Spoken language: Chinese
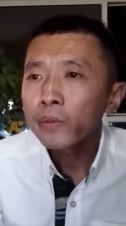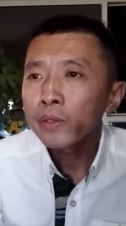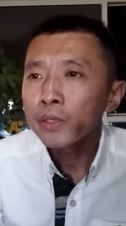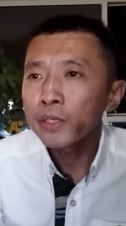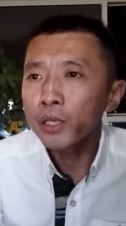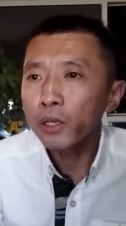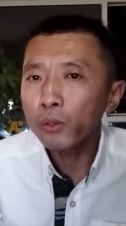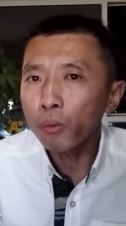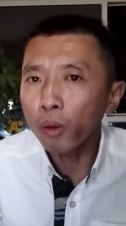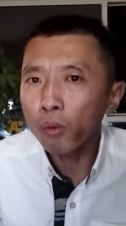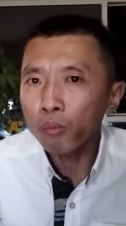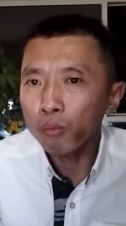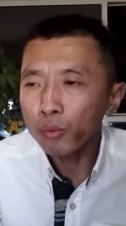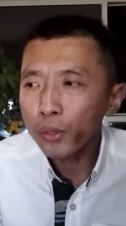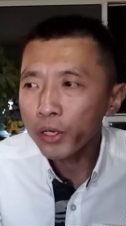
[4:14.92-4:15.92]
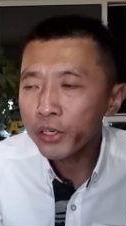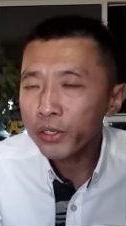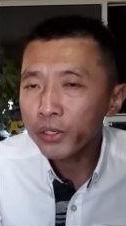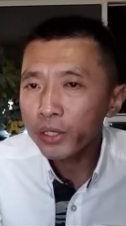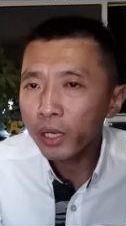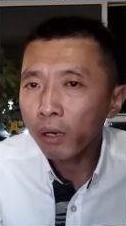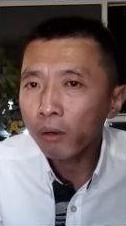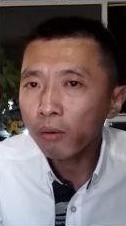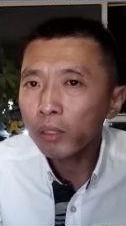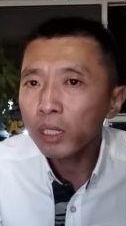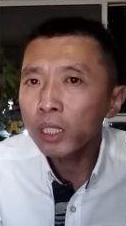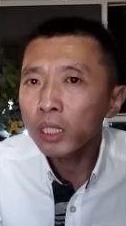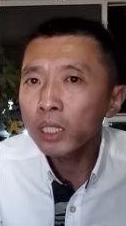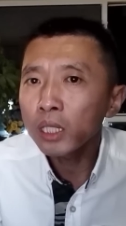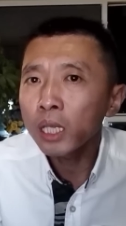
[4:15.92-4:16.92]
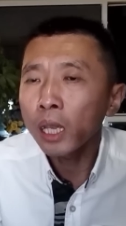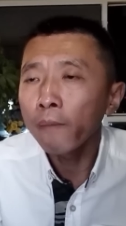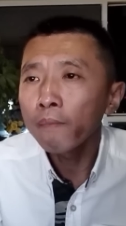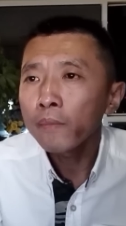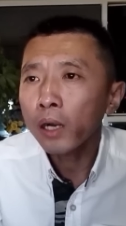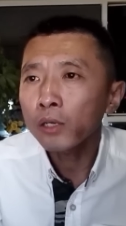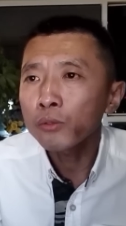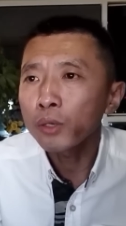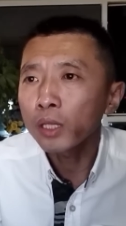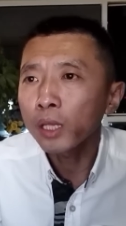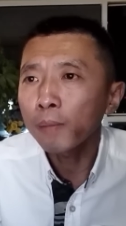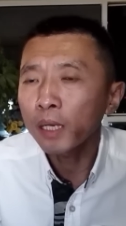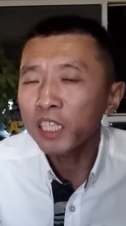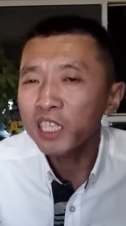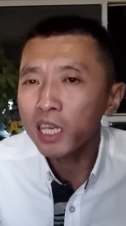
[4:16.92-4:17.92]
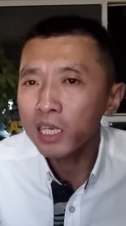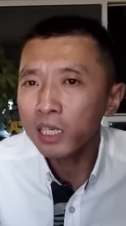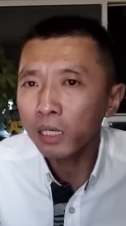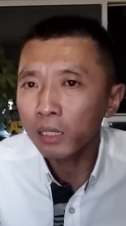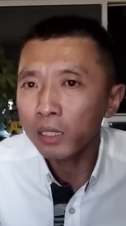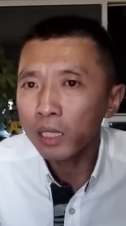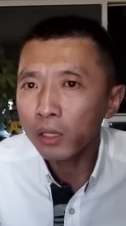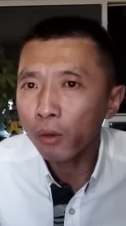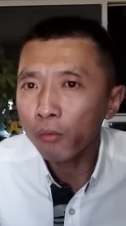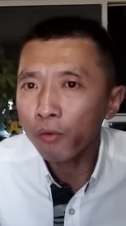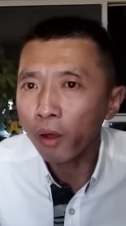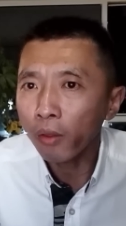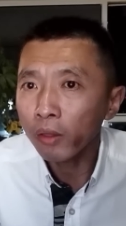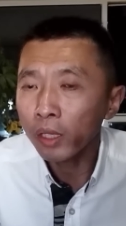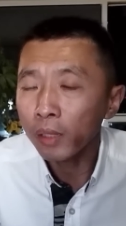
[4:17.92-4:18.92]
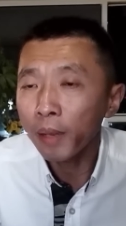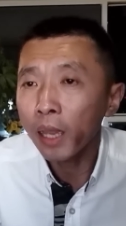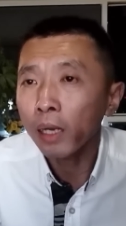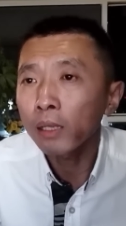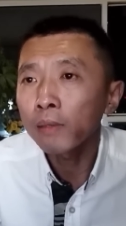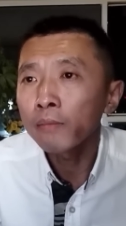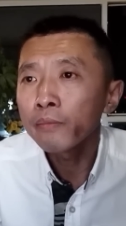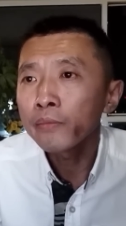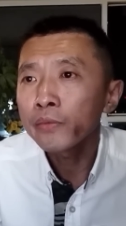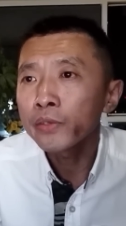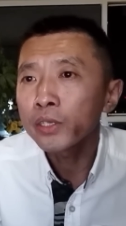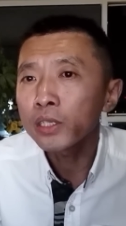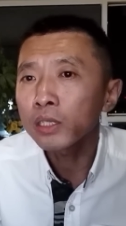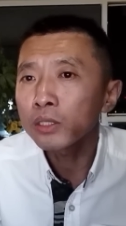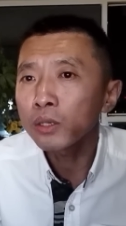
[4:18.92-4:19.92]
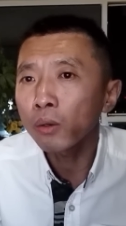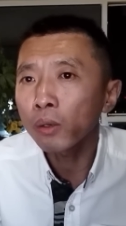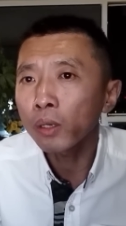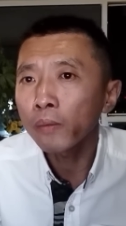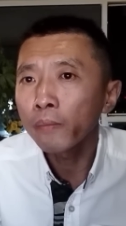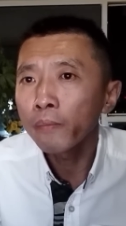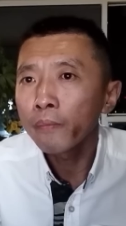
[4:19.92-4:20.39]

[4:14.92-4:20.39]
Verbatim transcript: 结果五月十一号那天，二全他把县城那套房子给卖了，已经成交了。